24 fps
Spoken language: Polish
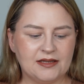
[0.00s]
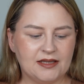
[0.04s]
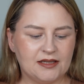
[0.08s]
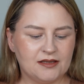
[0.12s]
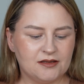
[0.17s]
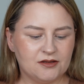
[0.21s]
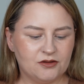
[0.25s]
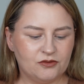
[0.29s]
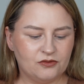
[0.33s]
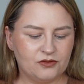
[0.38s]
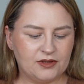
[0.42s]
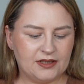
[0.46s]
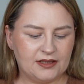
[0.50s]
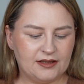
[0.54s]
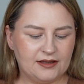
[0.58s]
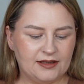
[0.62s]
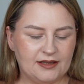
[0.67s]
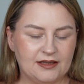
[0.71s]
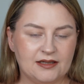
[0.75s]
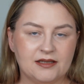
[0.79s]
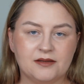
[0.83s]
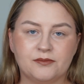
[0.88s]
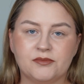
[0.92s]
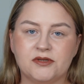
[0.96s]
tekstura
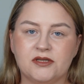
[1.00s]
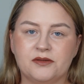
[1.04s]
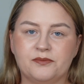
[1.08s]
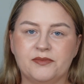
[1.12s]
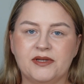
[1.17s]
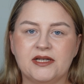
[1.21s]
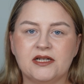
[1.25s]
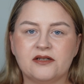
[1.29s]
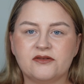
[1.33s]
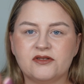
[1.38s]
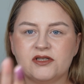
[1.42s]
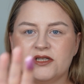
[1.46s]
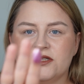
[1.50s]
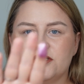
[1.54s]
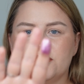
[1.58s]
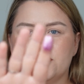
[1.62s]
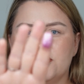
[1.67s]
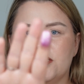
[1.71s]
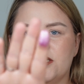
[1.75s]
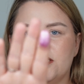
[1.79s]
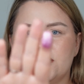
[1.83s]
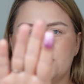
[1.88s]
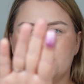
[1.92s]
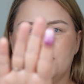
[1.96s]
jak przy pierwszych
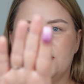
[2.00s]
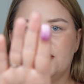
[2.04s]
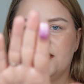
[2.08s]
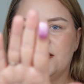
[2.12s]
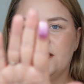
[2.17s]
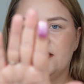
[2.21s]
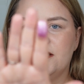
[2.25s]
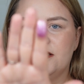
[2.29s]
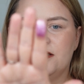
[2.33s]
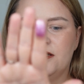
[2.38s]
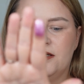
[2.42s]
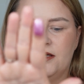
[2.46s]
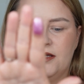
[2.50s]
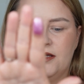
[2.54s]
trzech cieniach,